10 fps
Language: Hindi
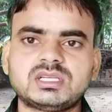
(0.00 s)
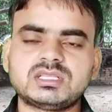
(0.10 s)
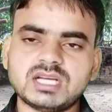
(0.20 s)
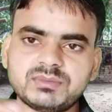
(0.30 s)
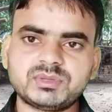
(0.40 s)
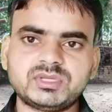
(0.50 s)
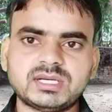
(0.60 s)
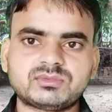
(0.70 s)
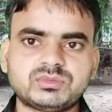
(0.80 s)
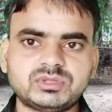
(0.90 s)
डिटेल यहाँ पे भी
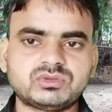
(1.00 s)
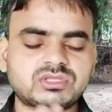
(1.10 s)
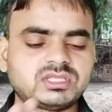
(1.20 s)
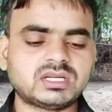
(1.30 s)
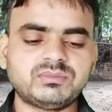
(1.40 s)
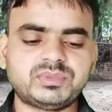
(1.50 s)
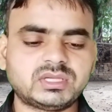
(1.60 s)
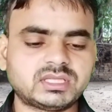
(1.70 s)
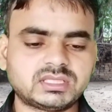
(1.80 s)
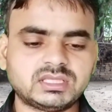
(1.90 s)
आपको अपनी कुछ डिटेल
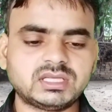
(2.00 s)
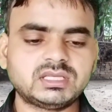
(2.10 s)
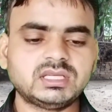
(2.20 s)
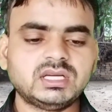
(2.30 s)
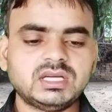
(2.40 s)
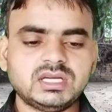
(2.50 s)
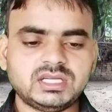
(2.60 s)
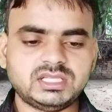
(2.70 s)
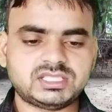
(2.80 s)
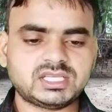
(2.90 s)
फिल कर देना है
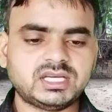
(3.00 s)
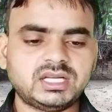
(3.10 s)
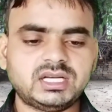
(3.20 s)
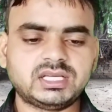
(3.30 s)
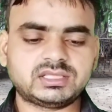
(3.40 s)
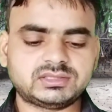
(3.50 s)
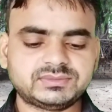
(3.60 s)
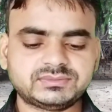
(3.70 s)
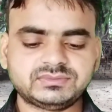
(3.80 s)
नीचे है लिंक